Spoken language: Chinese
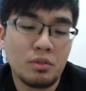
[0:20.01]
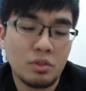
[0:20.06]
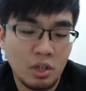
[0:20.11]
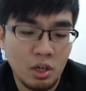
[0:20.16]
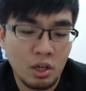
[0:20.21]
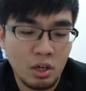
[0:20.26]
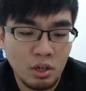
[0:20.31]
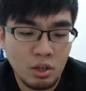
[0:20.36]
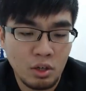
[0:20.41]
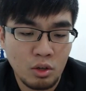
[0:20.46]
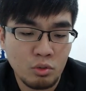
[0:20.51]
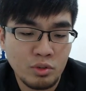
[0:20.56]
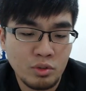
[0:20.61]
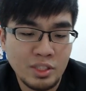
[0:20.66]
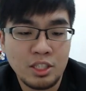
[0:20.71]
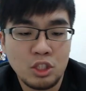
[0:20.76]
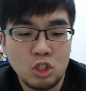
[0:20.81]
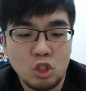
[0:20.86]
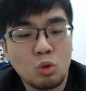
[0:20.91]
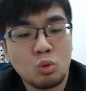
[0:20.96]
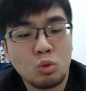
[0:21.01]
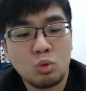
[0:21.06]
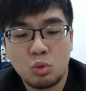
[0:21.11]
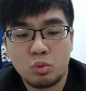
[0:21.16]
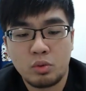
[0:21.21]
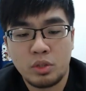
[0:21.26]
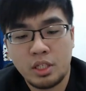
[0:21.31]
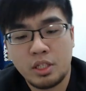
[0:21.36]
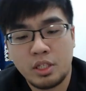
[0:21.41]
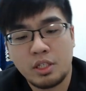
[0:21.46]
呃攻占小
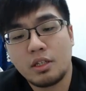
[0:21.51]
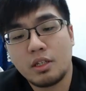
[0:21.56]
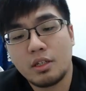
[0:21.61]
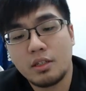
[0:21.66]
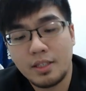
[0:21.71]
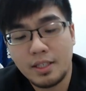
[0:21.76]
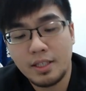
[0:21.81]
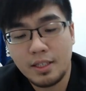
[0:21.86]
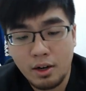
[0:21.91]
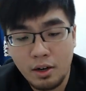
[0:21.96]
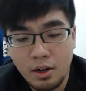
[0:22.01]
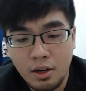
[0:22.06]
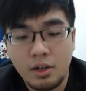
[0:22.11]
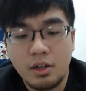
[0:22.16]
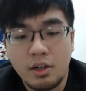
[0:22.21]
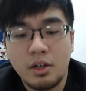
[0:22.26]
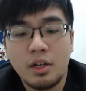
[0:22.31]
组第一跟第二。